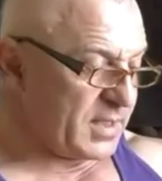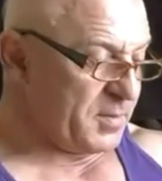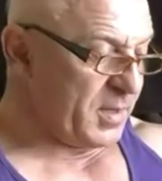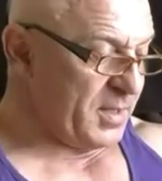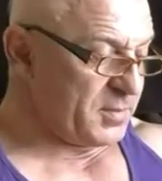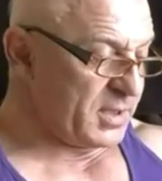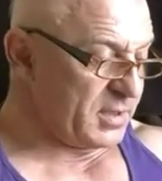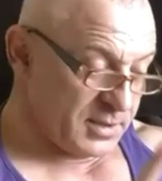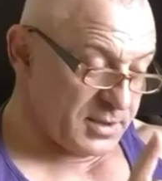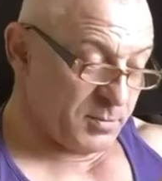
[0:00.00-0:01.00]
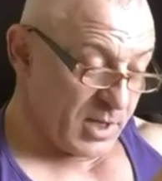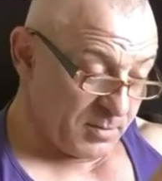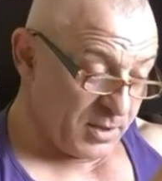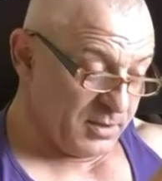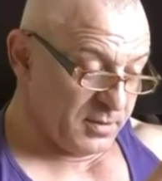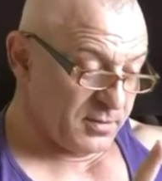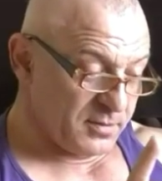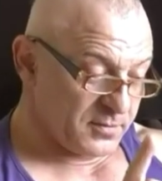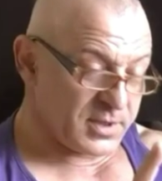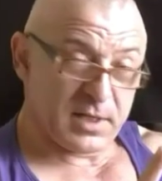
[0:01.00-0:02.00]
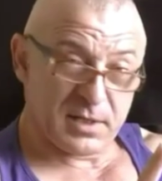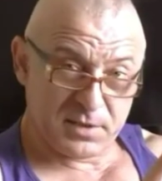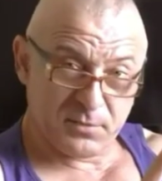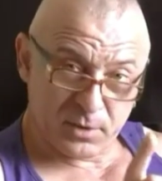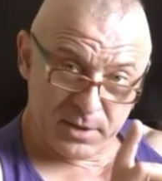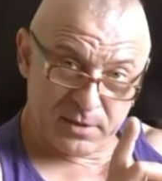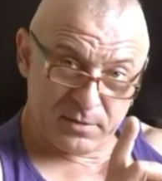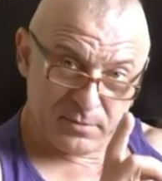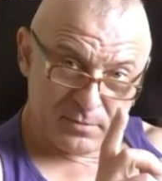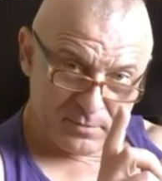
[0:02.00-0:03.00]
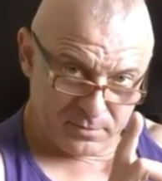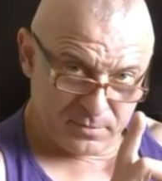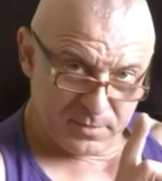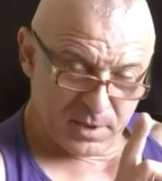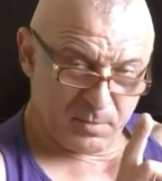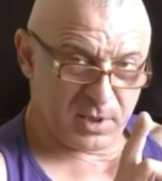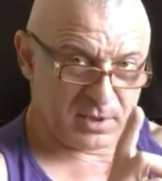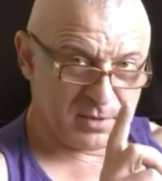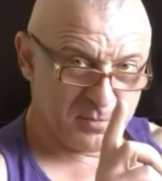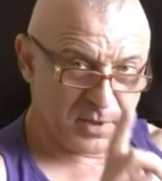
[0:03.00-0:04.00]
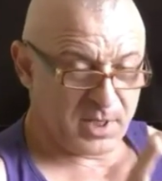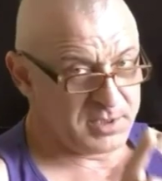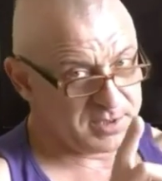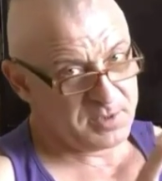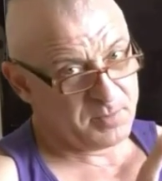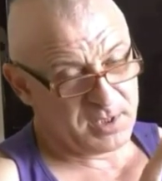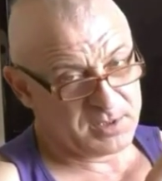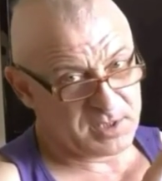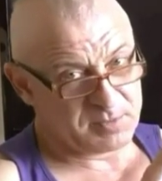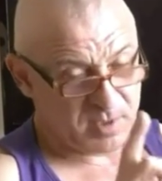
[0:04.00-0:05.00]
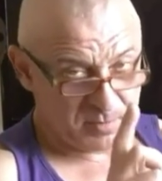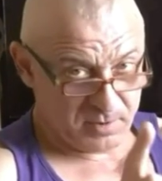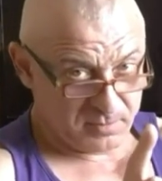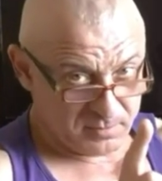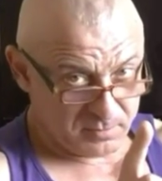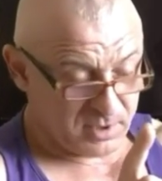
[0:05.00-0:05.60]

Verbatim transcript: Занимаемся с мамой в зале сегодня – Ребята, парень занимается с мамой.